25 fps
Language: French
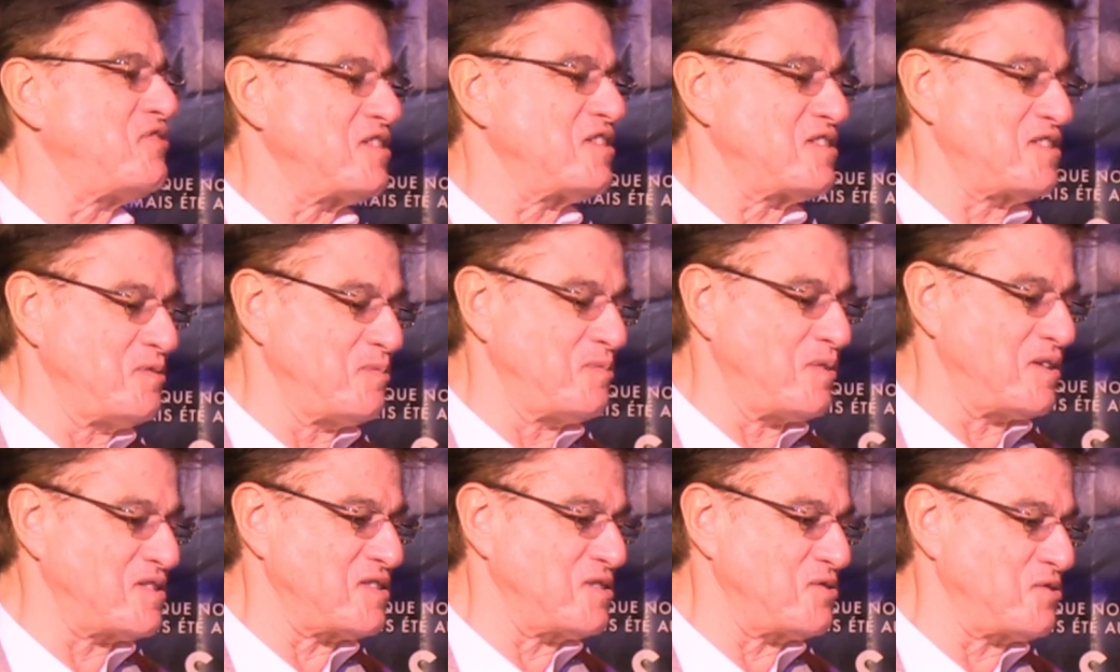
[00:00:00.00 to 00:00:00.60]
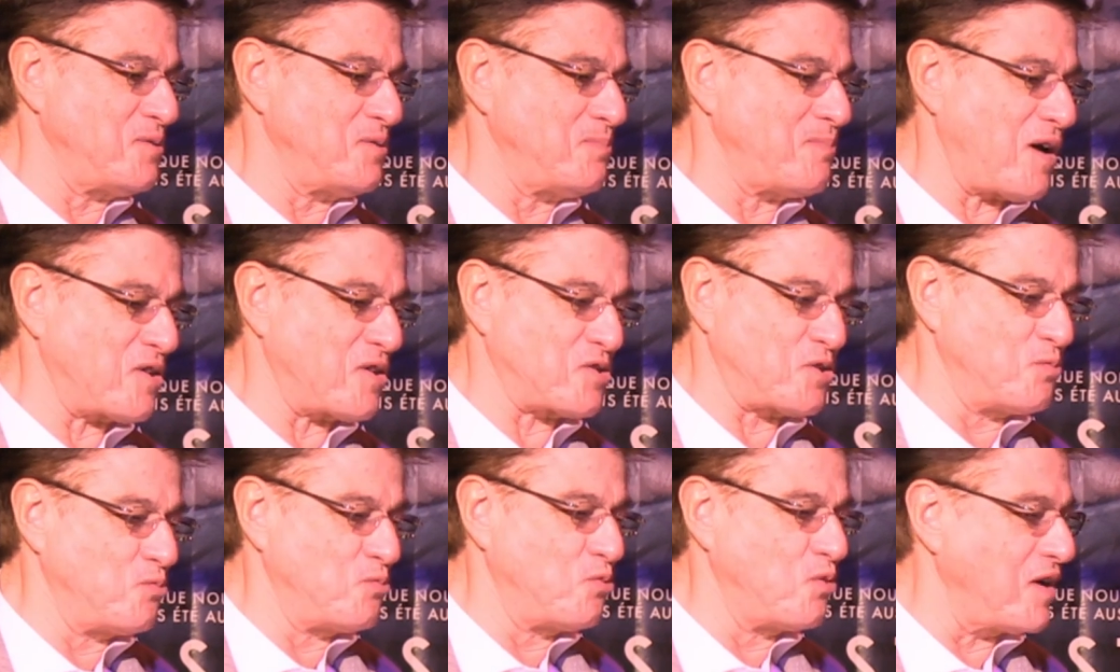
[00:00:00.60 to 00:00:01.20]
effectivement, c'est une
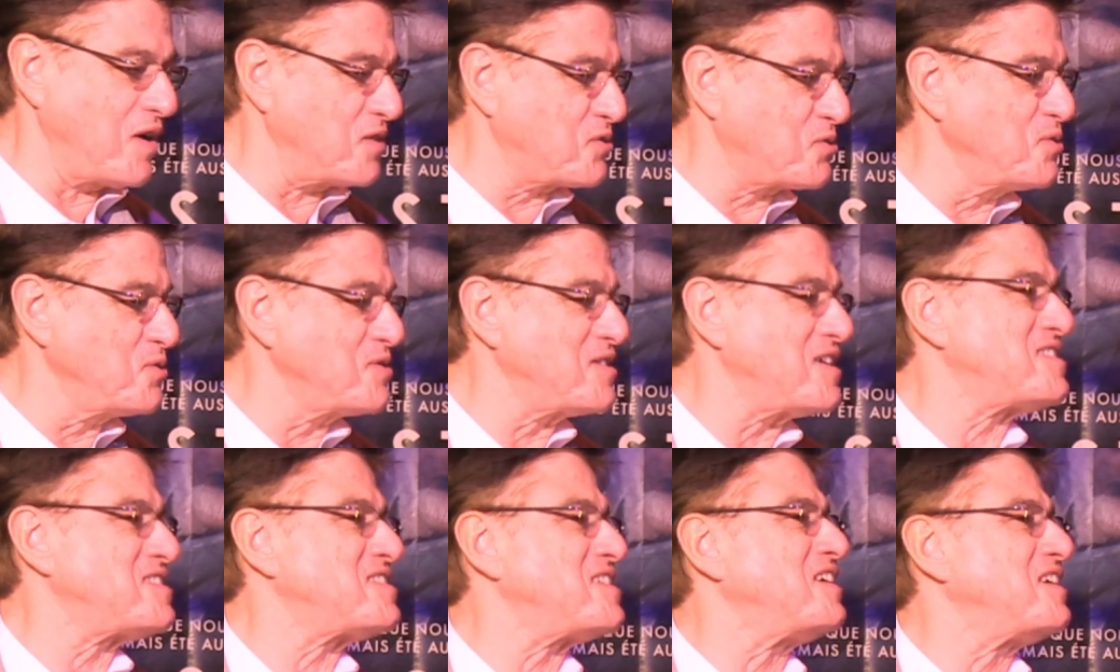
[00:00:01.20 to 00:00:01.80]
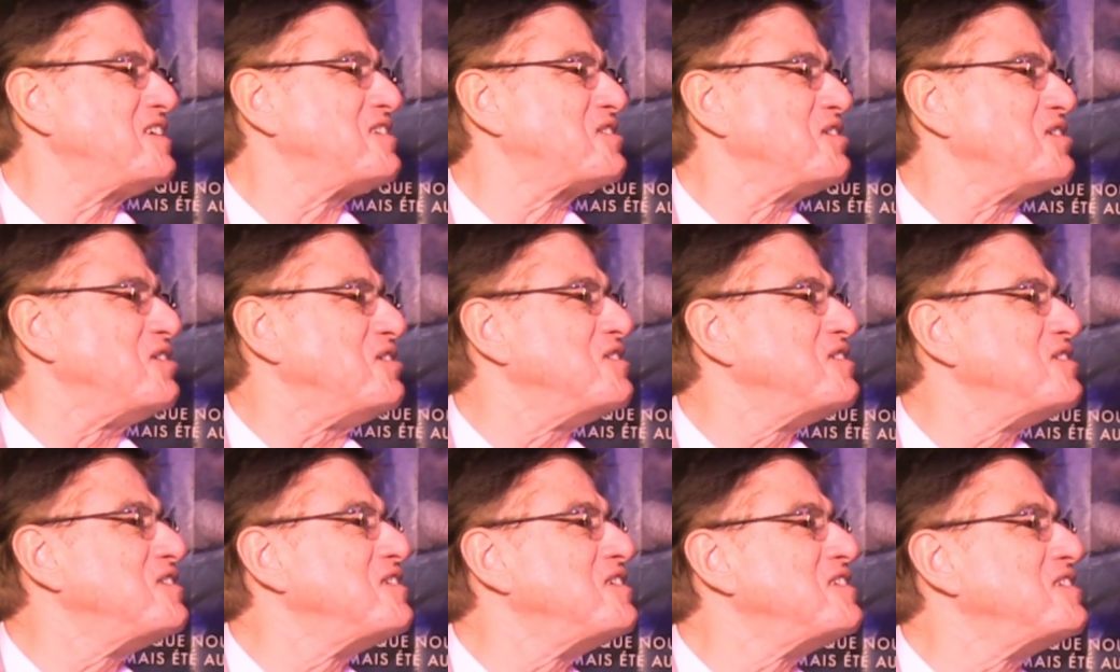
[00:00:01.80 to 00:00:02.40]
marche boiteuse à cinq
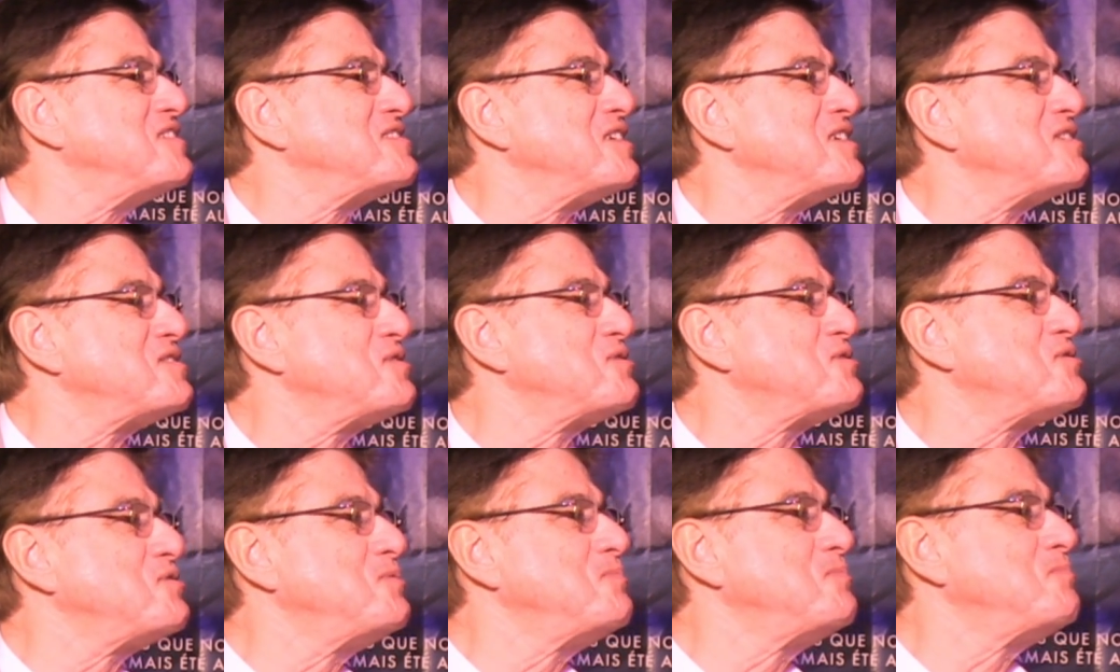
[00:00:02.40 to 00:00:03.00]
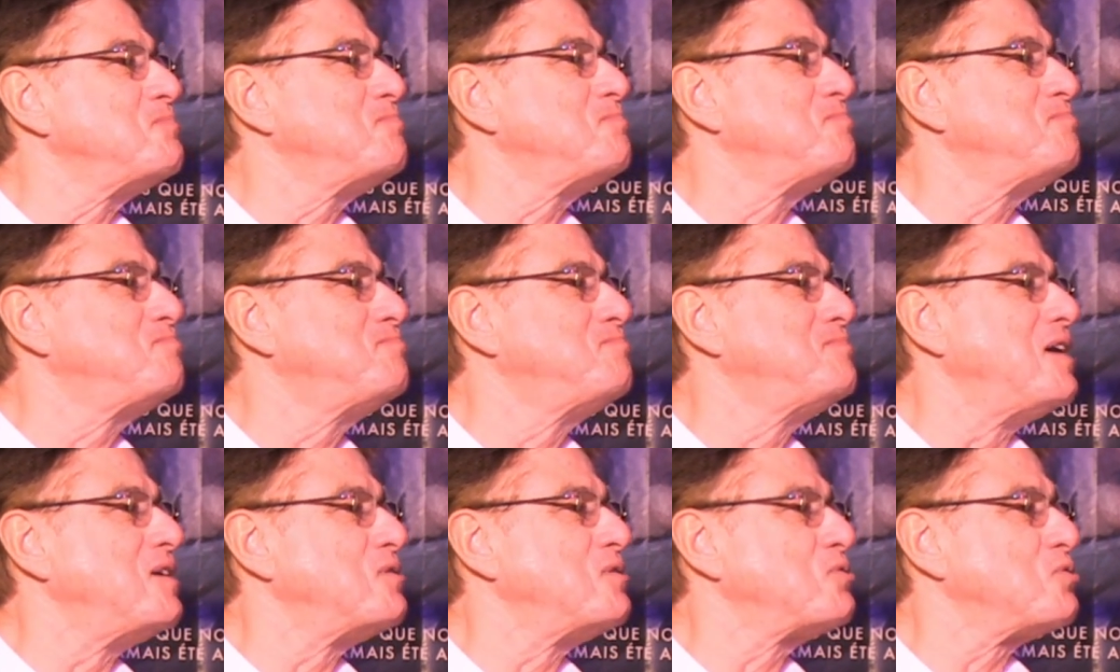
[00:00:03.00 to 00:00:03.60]
temps. Mm. Ça, c'est une
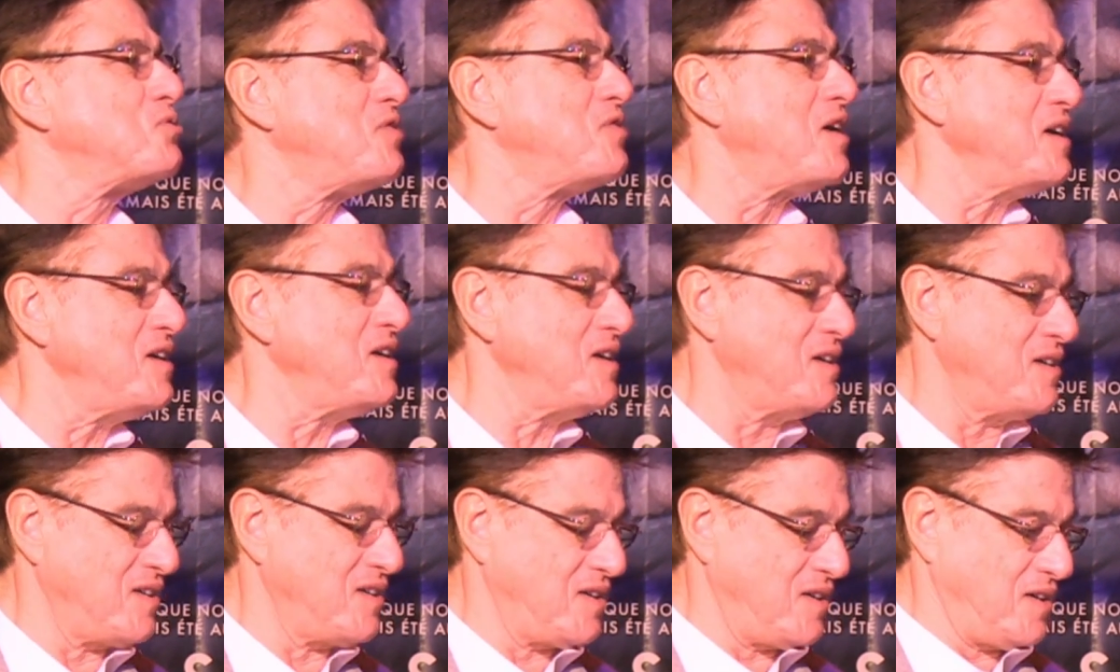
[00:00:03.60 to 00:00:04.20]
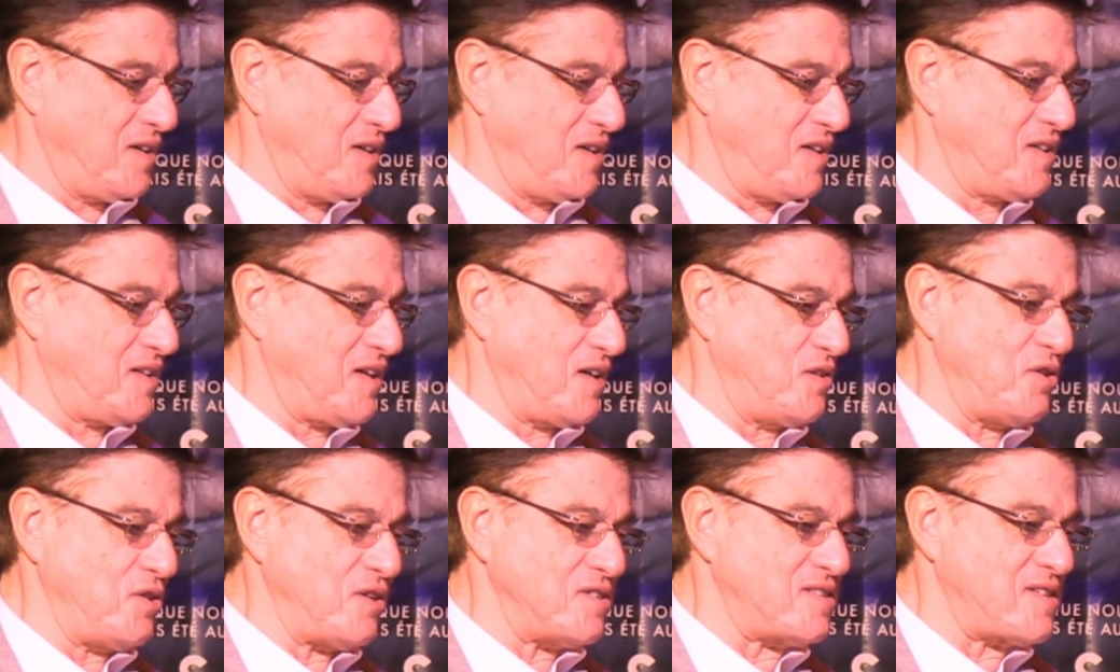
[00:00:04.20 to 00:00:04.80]
belle trouvaille. Et
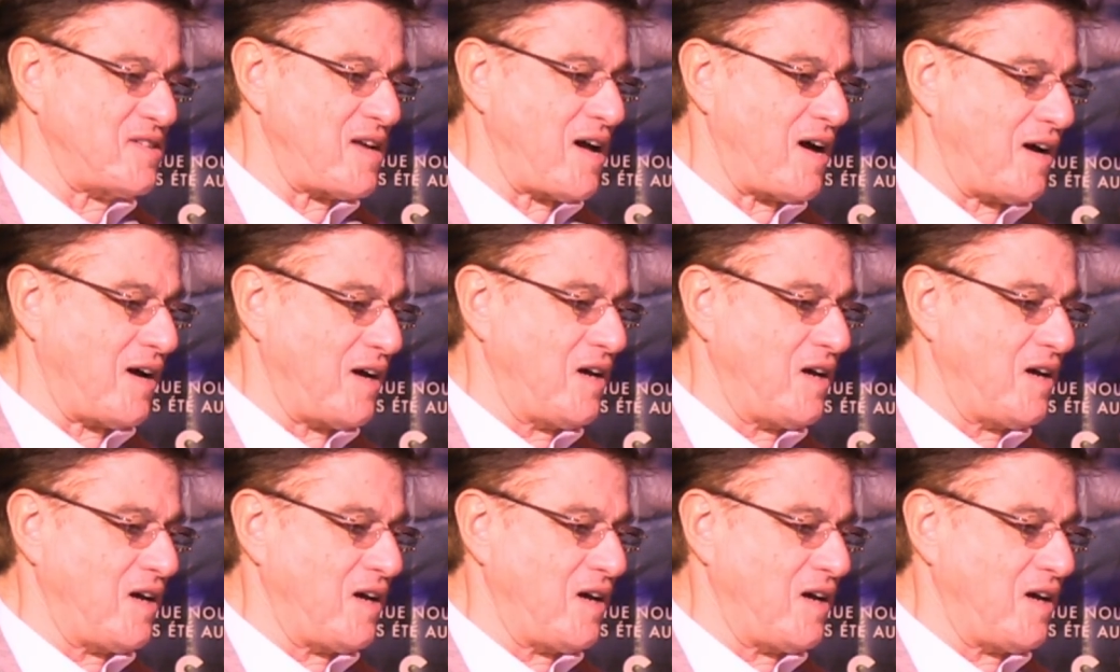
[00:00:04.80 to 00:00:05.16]
d'ailleurs, ça